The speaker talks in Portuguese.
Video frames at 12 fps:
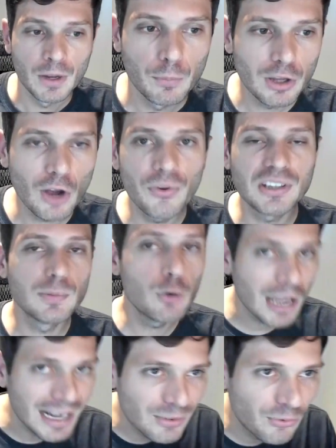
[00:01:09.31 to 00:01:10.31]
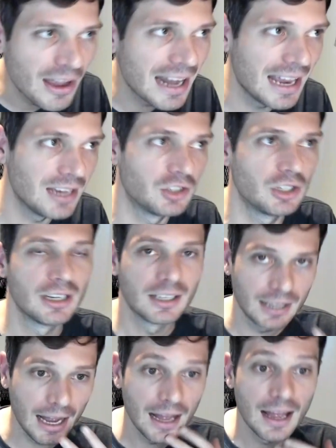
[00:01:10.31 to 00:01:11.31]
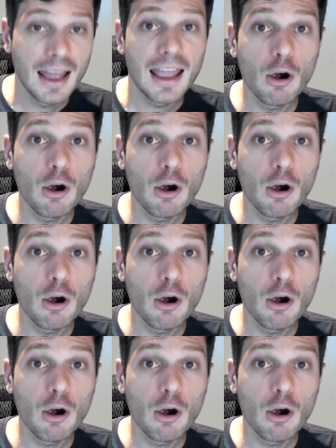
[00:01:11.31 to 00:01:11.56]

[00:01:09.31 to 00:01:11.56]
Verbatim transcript: Porque o Facebook é diferente, tá?